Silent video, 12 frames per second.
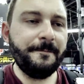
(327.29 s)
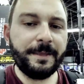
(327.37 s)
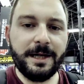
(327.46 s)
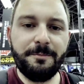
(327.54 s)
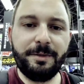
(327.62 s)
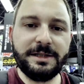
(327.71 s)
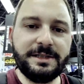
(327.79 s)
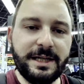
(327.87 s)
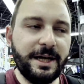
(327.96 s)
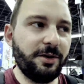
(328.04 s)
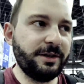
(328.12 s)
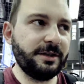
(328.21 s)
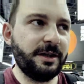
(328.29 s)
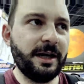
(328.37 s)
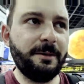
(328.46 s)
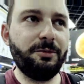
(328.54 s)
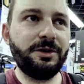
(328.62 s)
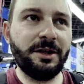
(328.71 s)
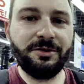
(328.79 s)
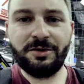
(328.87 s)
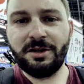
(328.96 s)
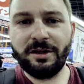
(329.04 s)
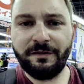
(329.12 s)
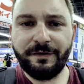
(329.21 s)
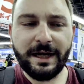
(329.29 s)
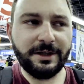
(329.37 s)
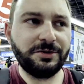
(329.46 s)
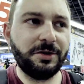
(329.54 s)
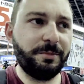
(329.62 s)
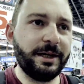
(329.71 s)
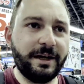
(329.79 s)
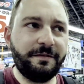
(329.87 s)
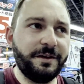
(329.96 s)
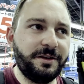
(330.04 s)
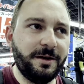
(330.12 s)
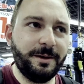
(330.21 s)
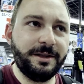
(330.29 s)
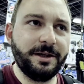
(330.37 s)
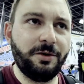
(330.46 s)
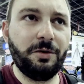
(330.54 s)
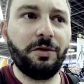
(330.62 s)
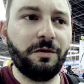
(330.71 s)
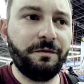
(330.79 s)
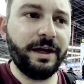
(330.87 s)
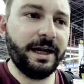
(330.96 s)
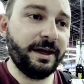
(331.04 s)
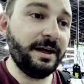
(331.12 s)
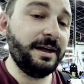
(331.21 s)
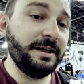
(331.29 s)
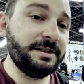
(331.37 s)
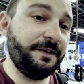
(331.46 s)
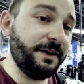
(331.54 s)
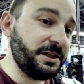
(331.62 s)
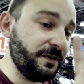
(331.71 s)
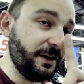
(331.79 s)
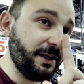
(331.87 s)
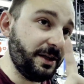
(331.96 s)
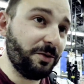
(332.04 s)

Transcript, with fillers: il pensiero e state anche buttando i soldi del viaggio perché effettivamente non conviene se invece venite queste